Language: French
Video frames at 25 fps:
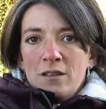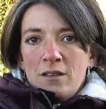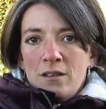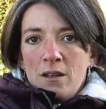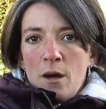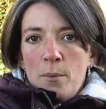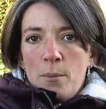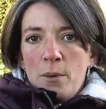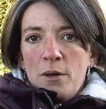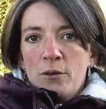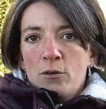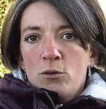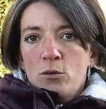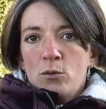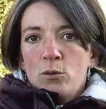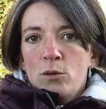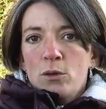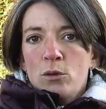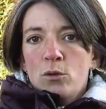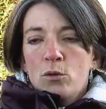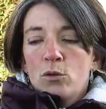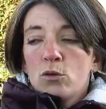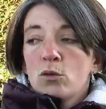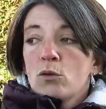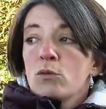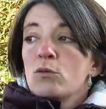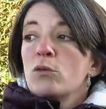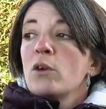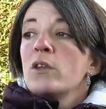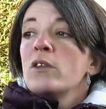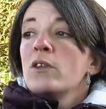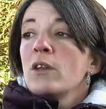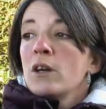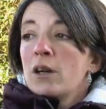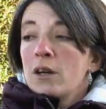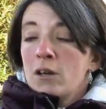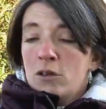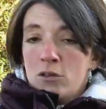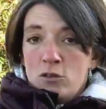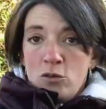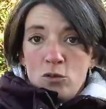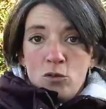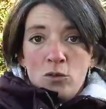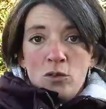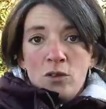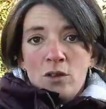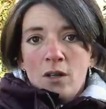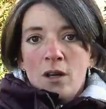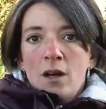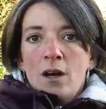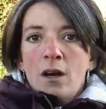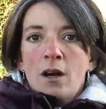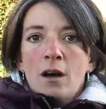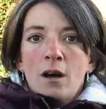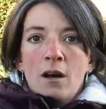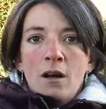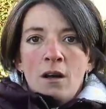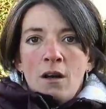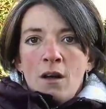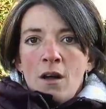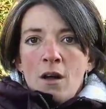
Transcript: ne sera pas celui de son voisin euh, juste à